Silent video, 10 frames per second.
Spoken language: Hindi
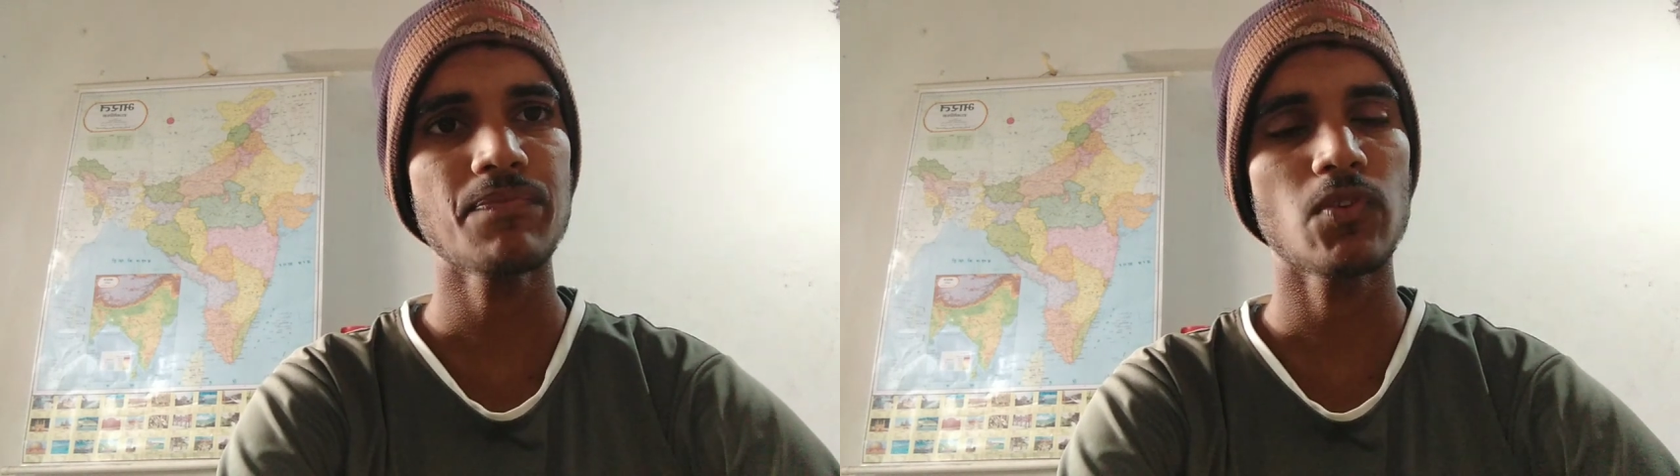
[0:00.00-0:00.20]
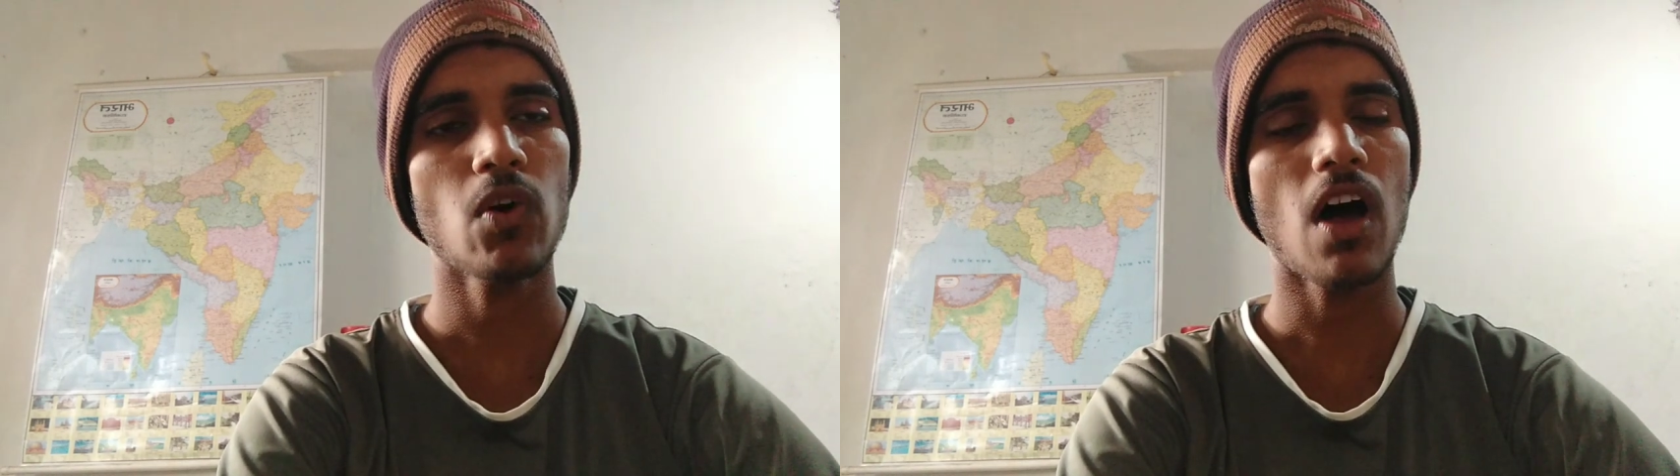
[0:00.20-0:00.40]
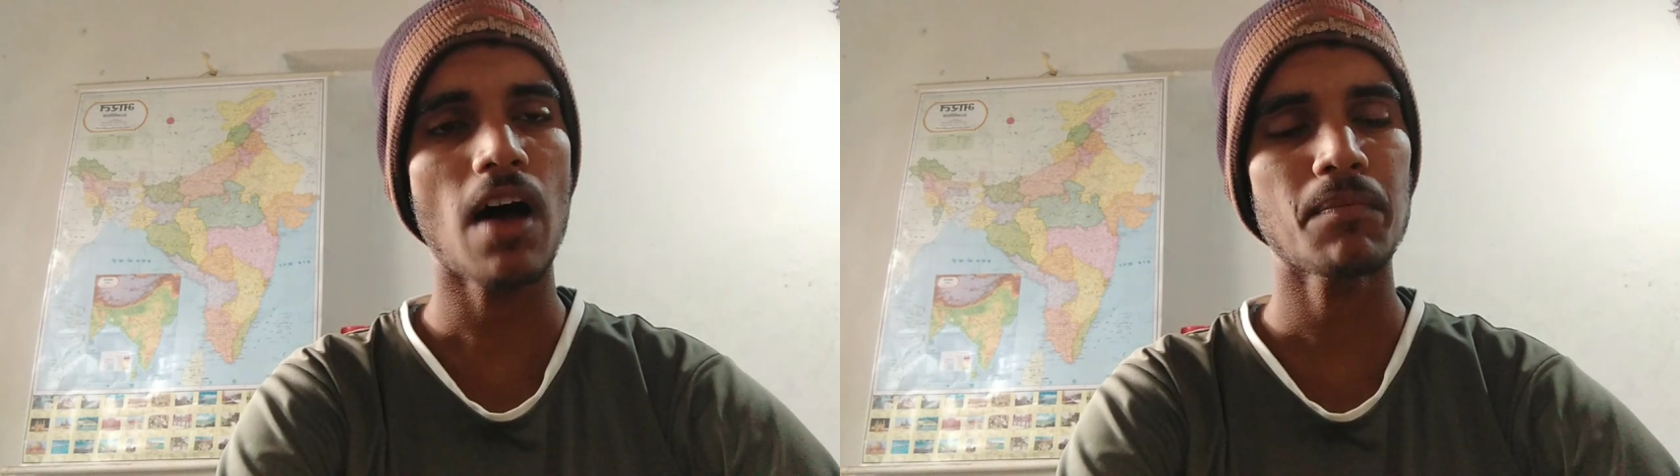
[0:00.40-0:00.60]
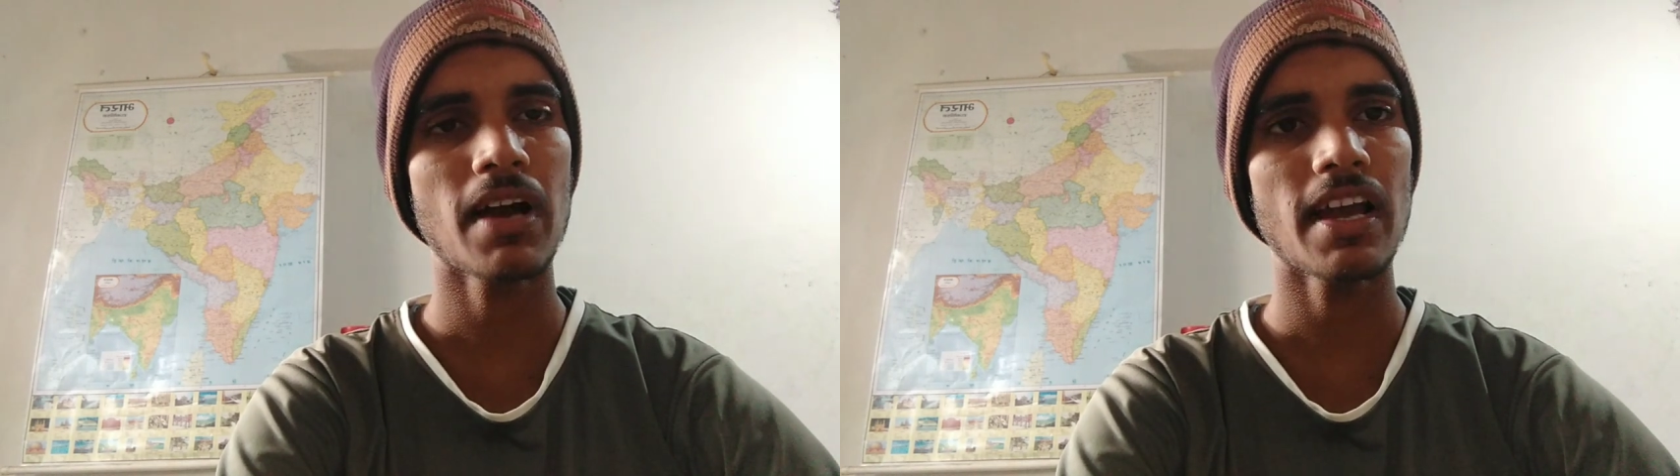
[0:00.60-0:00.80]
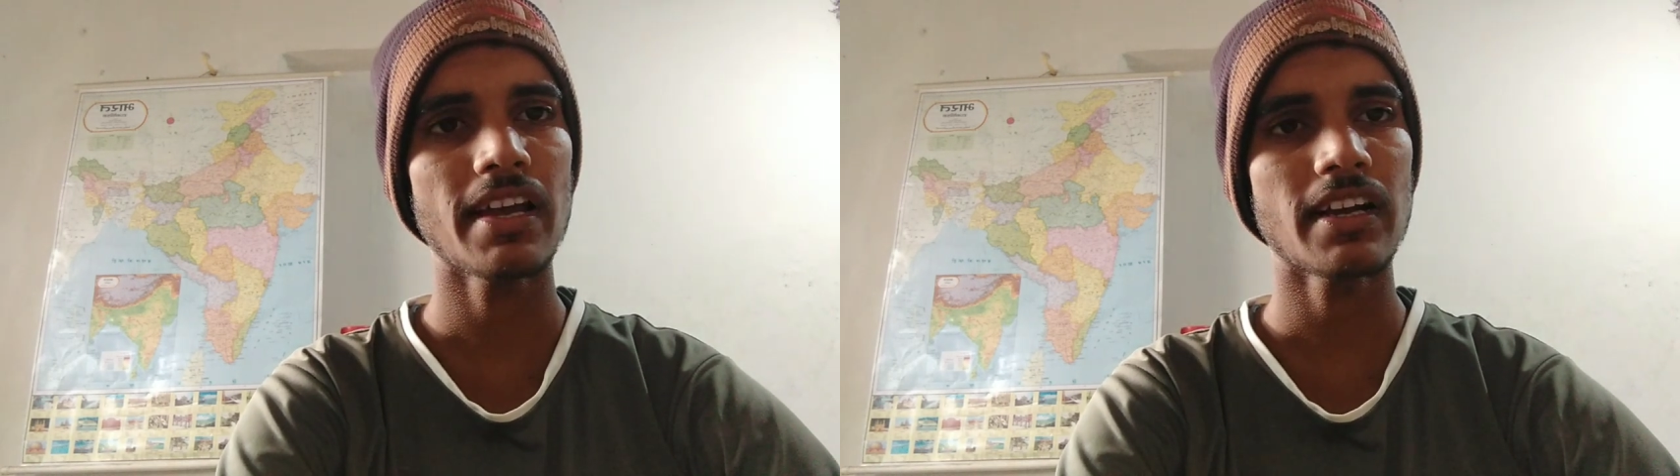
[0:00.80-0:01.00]
तो
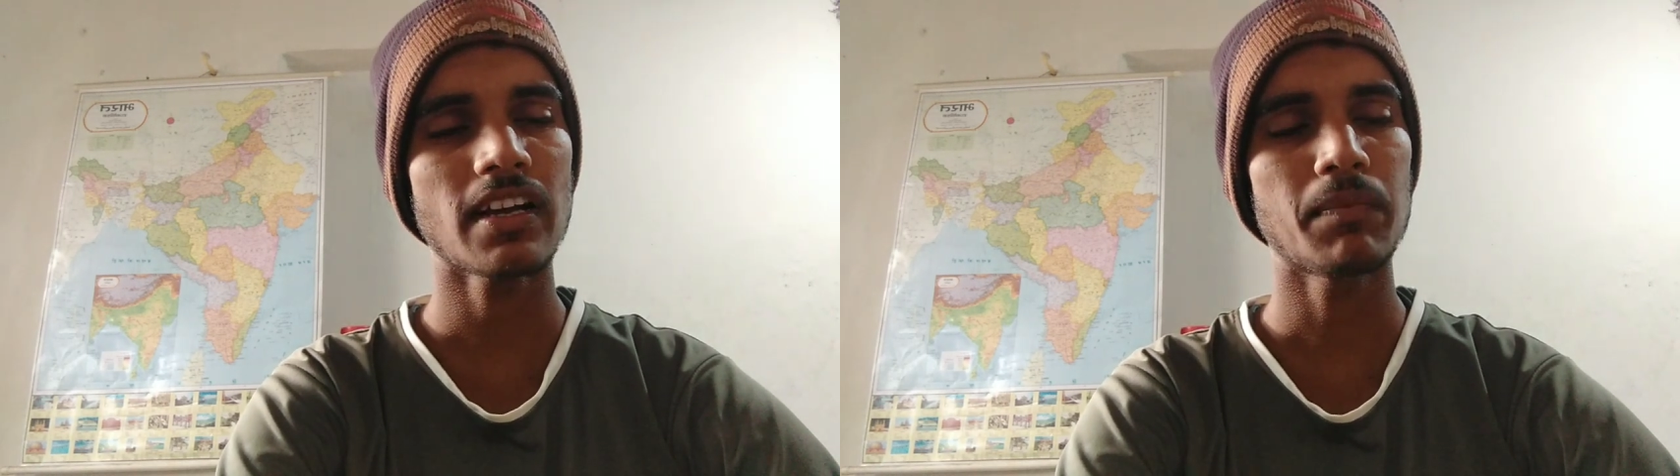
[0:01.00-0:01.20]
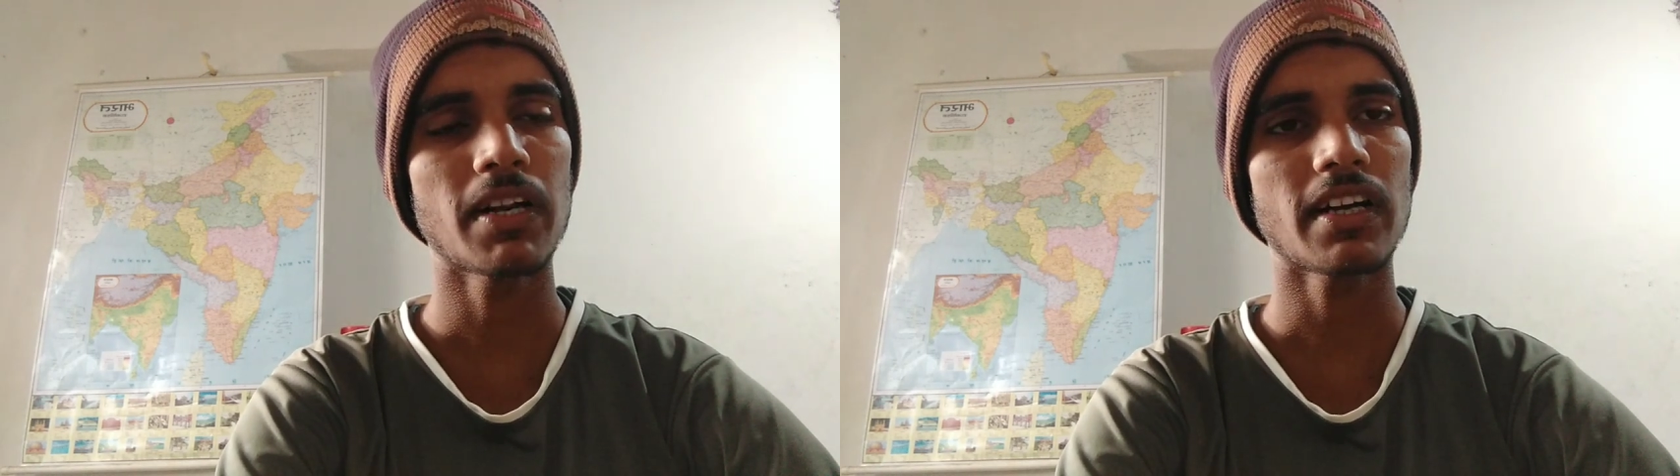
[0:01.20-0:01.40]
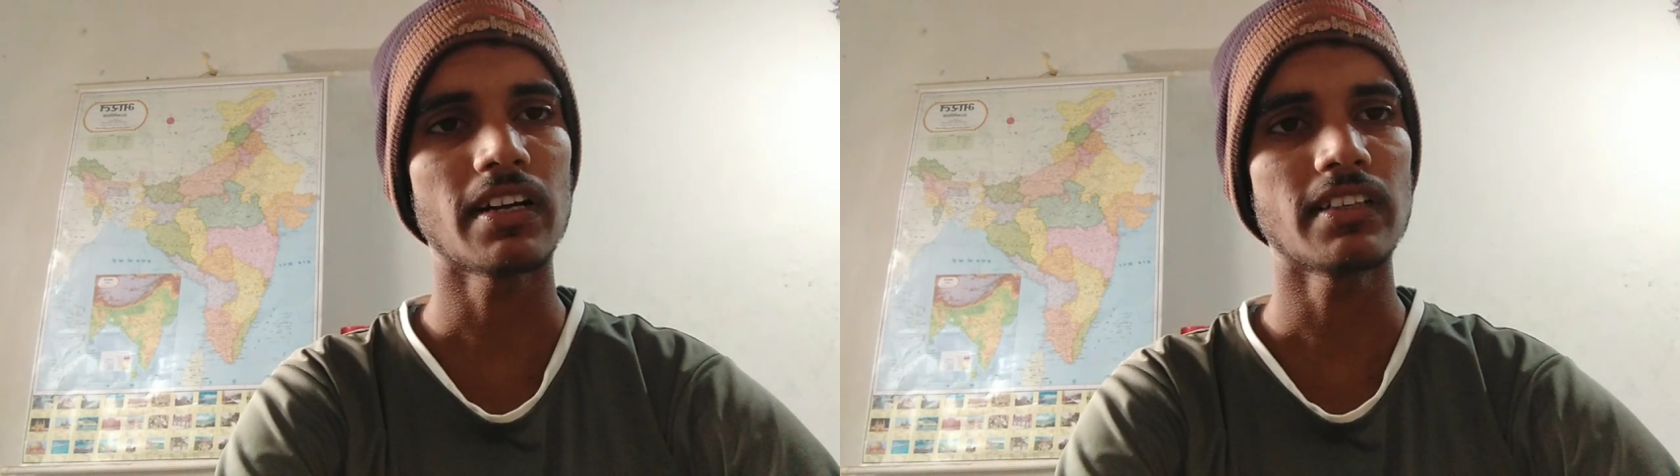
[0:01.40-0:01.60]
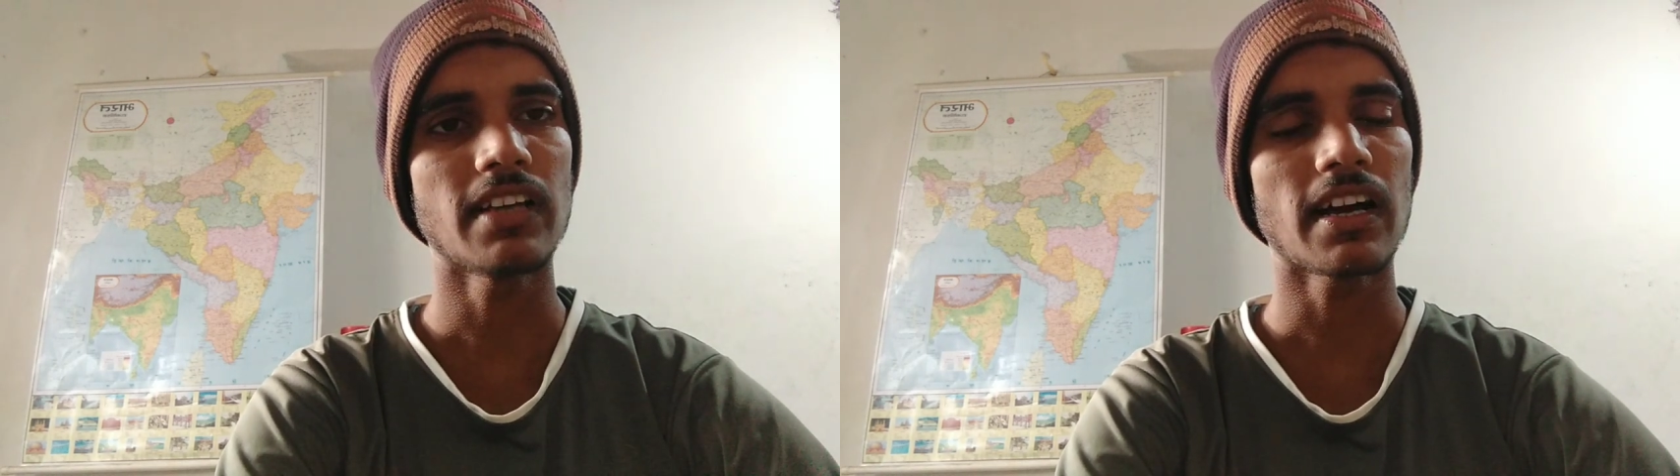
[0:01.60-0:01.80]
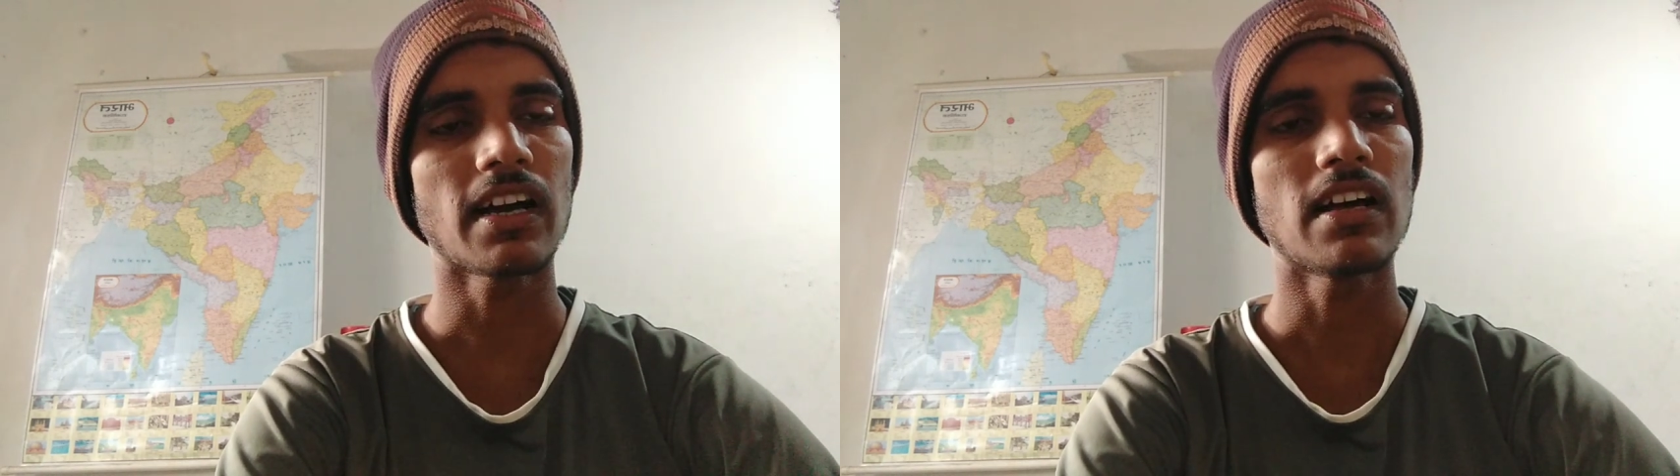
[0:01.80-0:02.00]
आपका एक नंबर कट
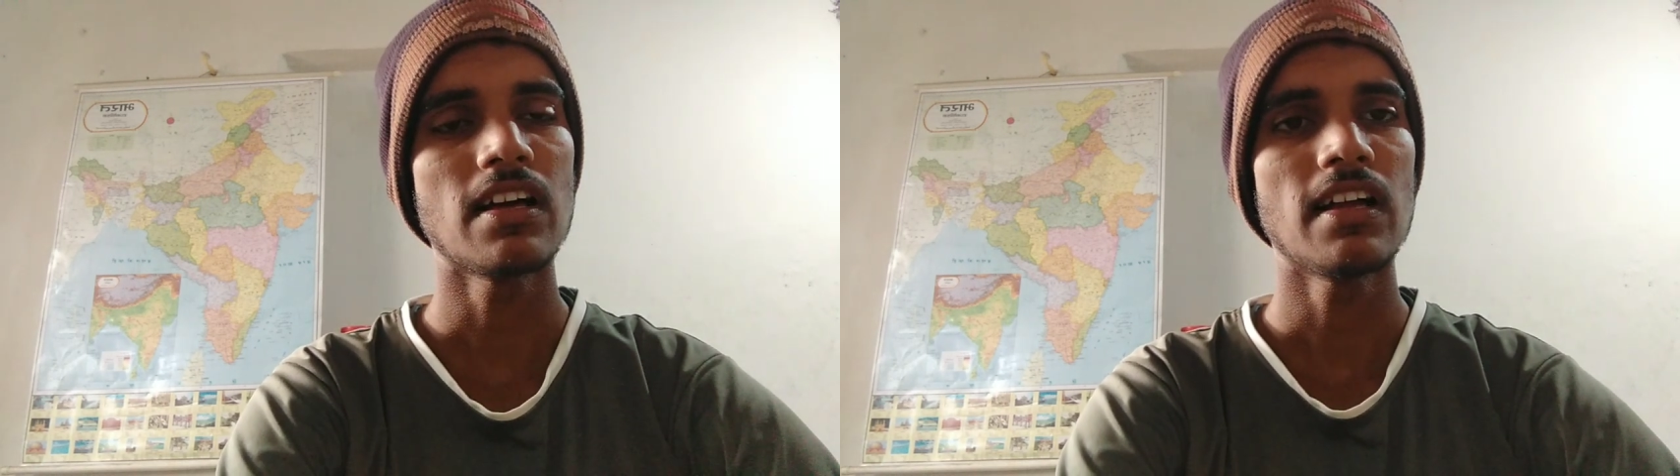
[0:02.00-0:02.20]
जाएगा